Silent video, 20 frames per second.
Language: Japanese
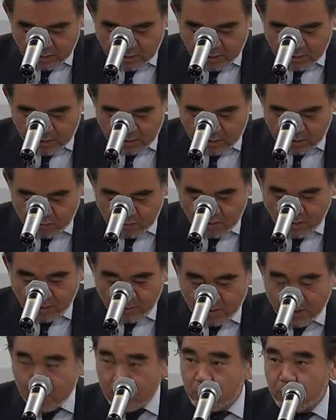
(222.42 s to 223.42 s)
えこれ
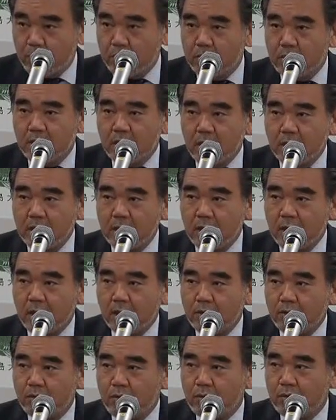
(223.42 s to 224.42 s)
はまあの大
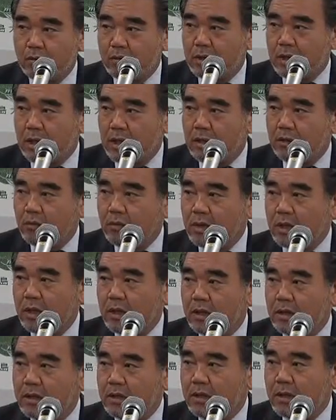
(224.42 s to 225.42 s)
学からの
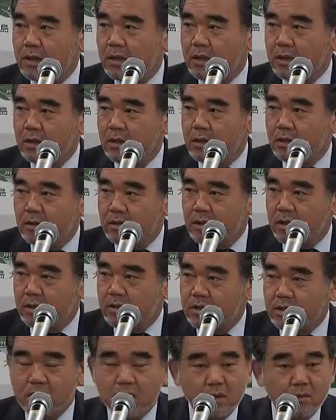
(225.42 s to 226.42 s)
経費
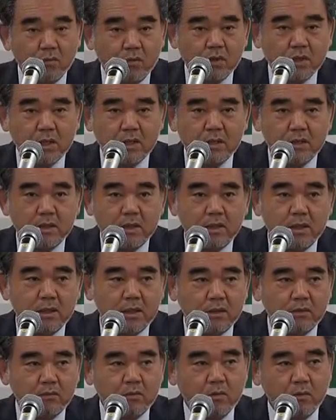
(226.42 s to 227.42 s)
で支援をさせてい
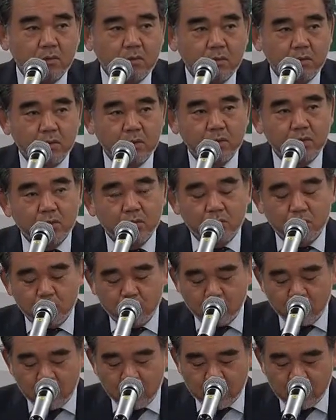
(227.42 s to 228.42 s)
ただくという
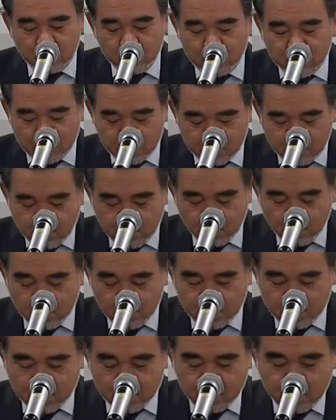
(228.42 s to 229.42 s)
ことが決まっており
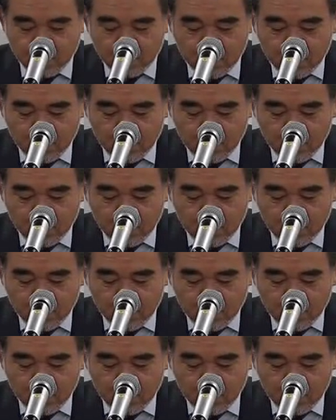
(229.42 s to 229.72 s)
ます。